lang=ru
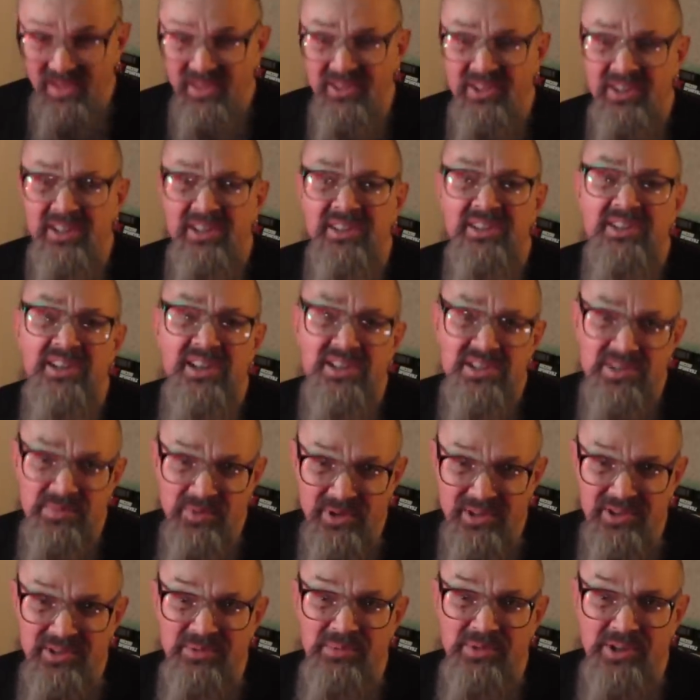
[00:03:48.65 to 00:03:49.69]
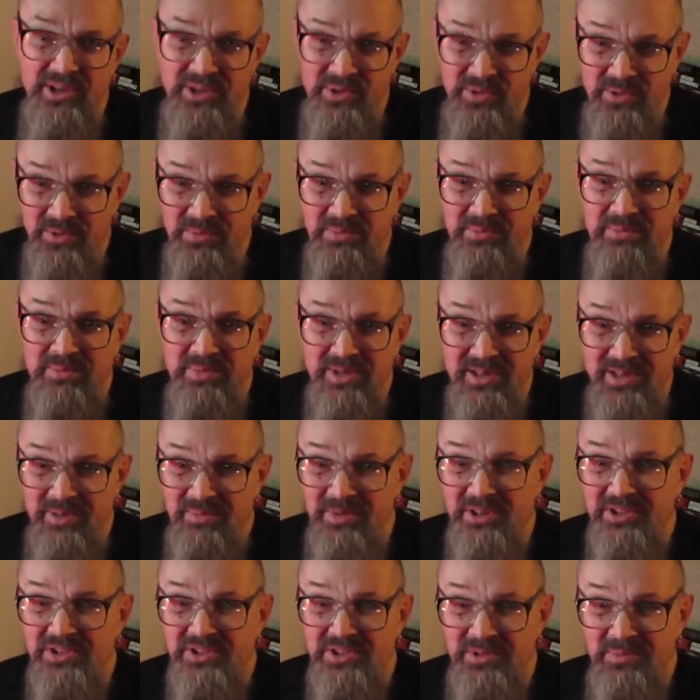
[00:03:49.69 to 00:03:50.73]
Да и Денсмор неплохой
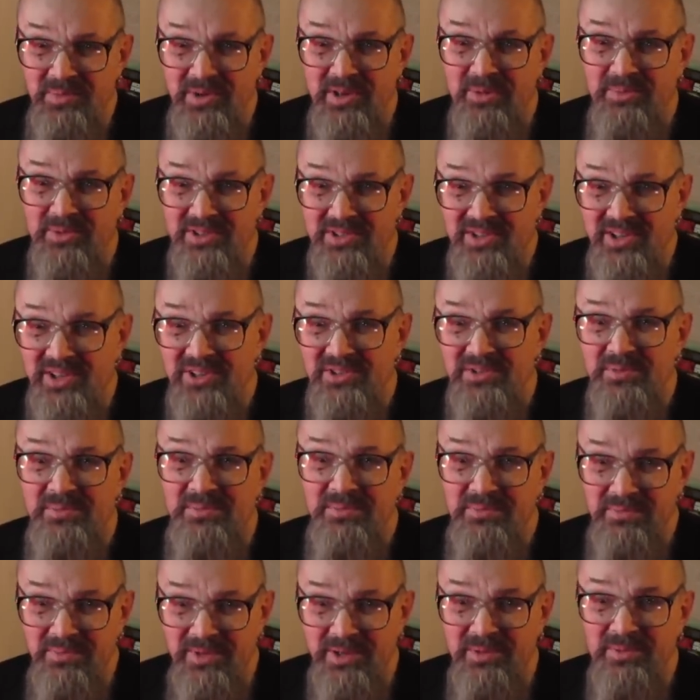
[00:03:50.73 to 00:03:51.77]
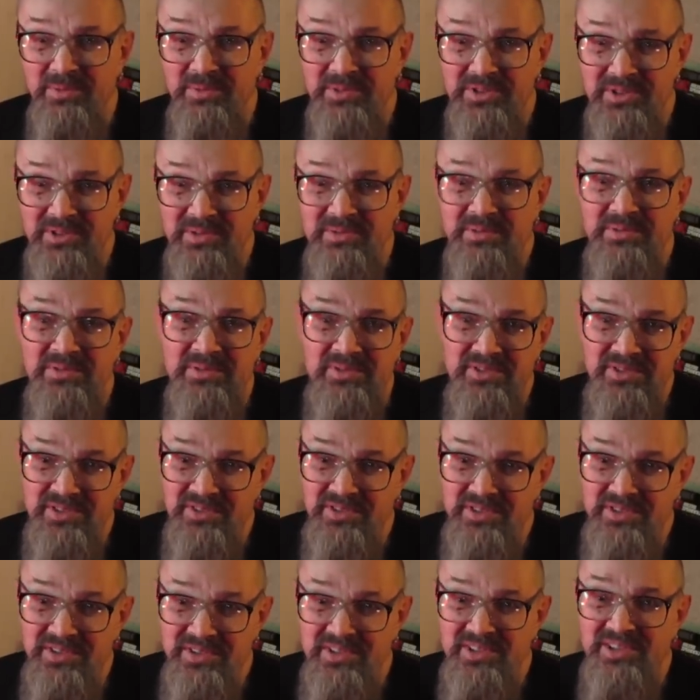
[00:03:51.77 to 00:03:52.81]
барабанщик, прямо скажем. Прям с, с
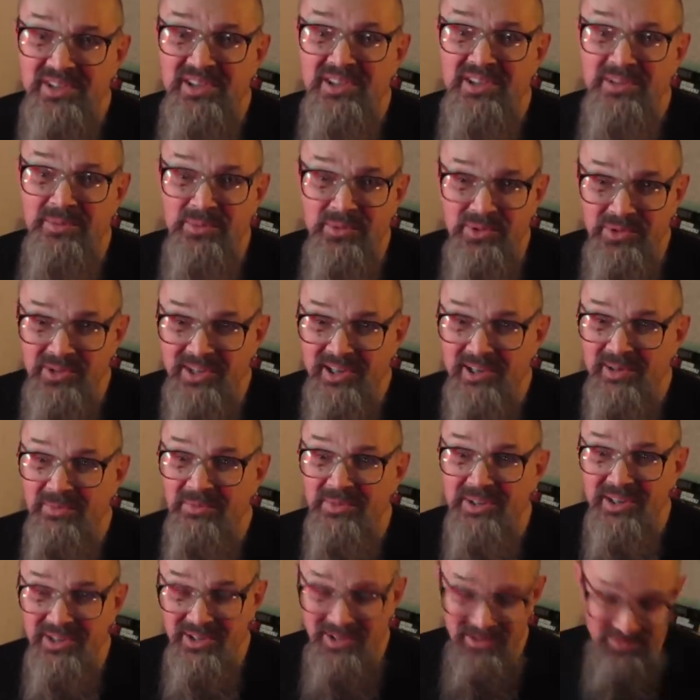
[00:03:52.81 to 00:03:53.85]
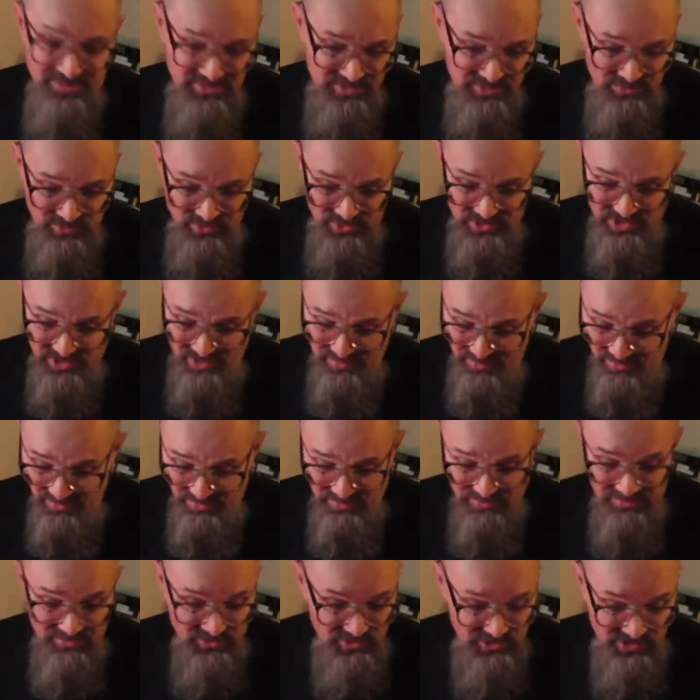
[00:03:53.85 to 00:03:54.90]
сильным ударом таким, с
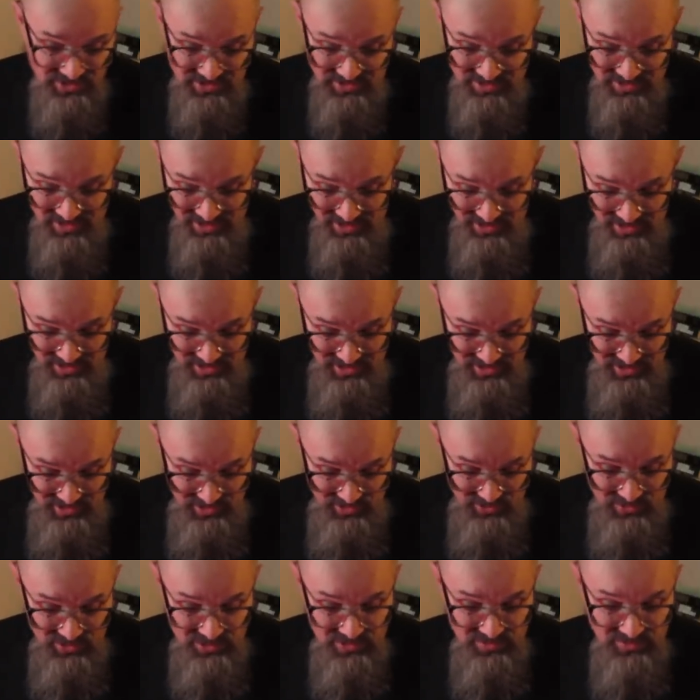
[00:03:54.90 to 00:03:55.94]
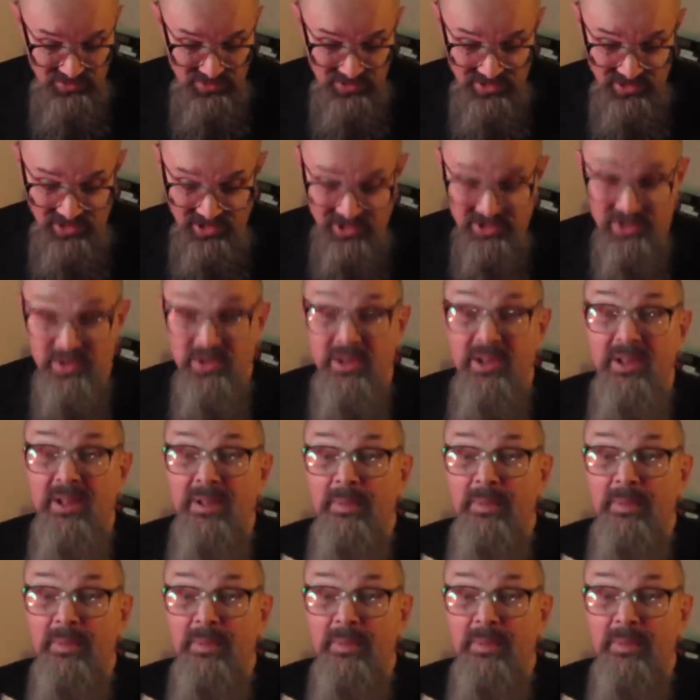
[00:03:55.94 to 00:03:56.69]
мощным. Очень, очень все хорошо.